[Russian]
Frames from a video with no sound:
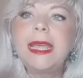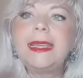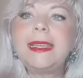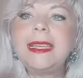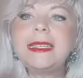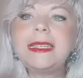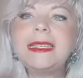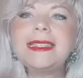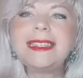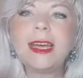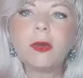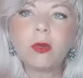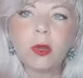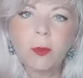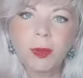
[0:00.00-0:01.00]
Если с
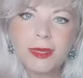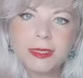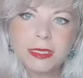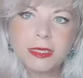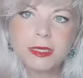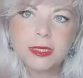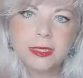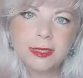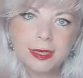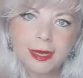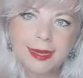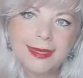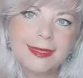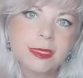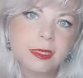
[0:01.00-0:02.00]
такой позиции
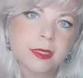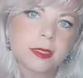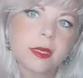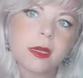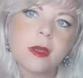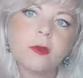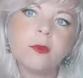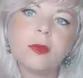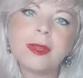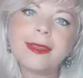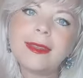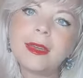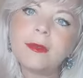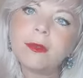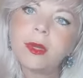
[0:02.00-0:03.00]
заходить в
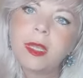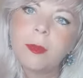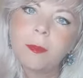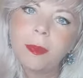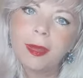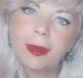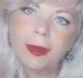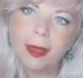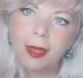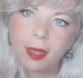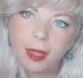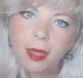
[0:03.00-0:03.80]
родовые поля